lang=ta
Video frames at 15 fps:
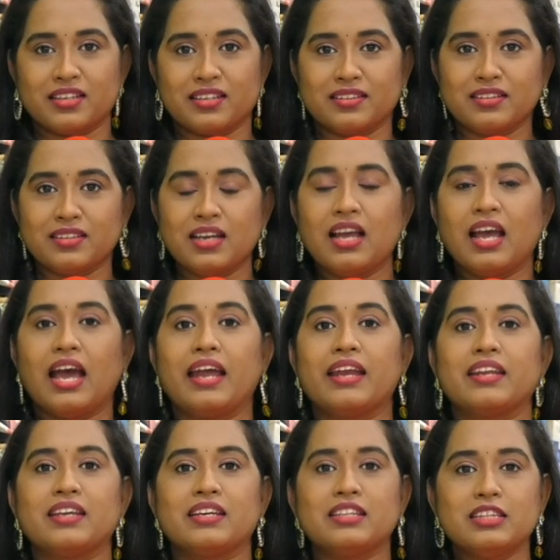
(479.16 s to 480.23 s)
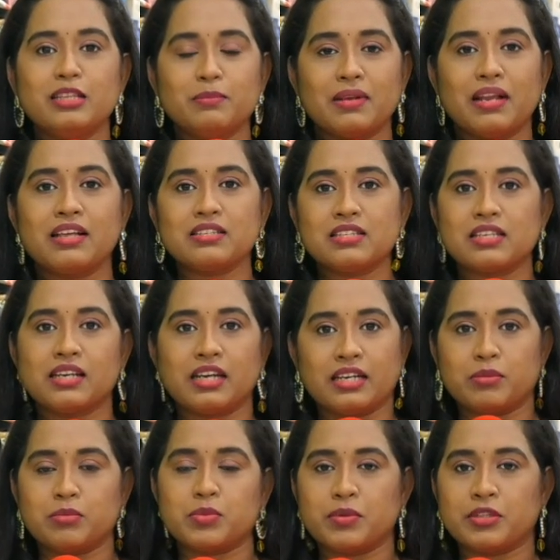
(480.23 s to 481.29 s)
இருக்குது அண்ட் இந்த பிளாஸ்டிக்
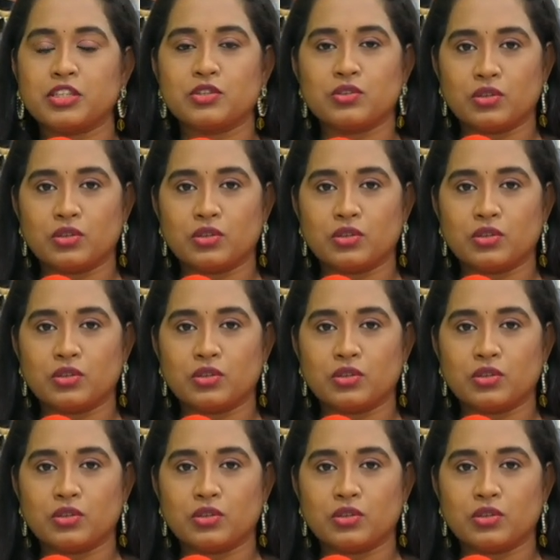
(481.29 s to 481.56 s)
ஐட்டம்ஸ் பற்றி